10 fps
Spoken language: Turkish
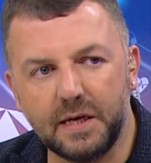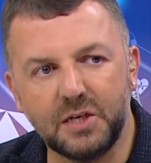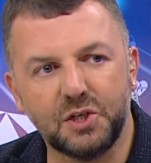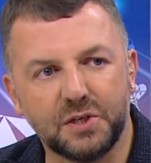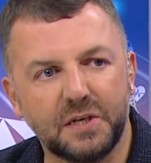
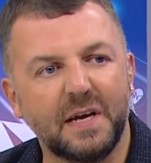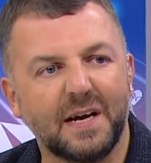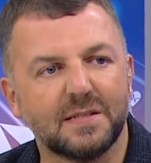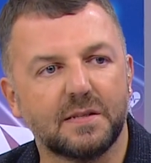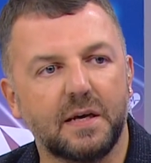erişkin
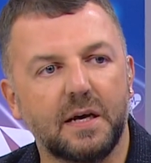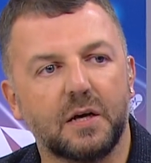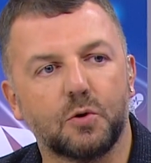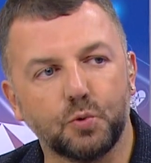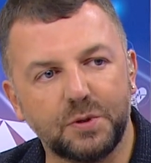
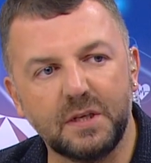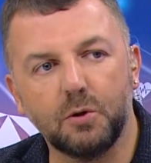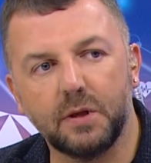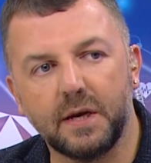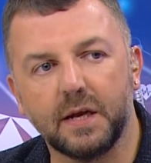hastaya rutin
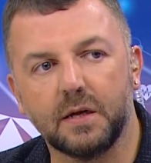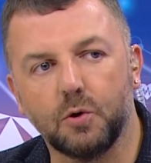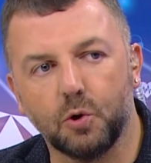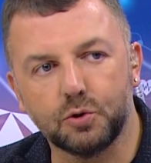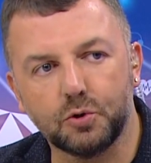
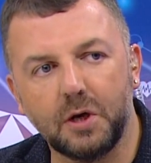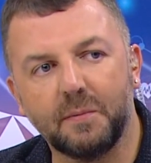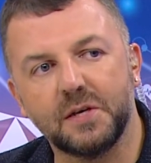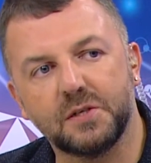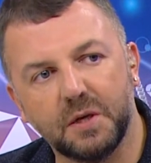olarak kontrol
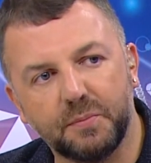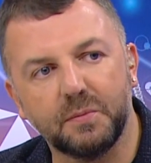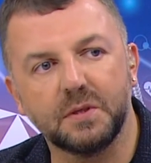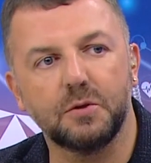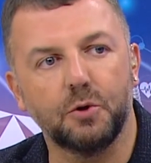amaçlı
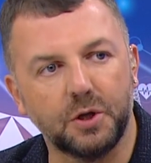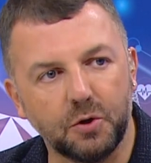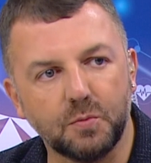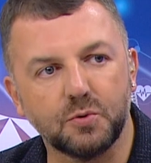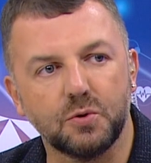yapılmasını
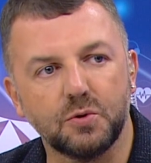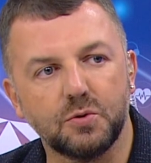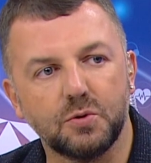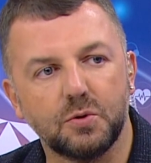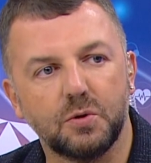öneriyor musunuz?
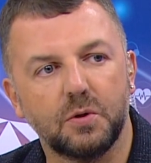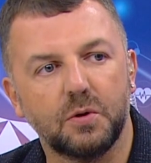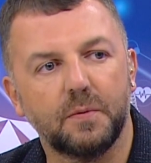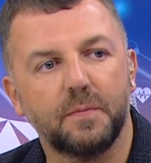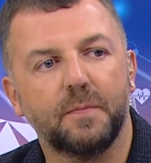Tabii.
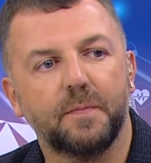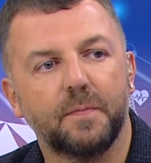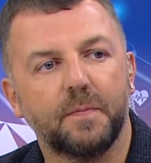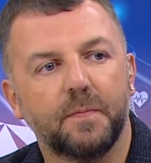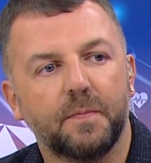Yani
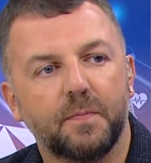tabi risk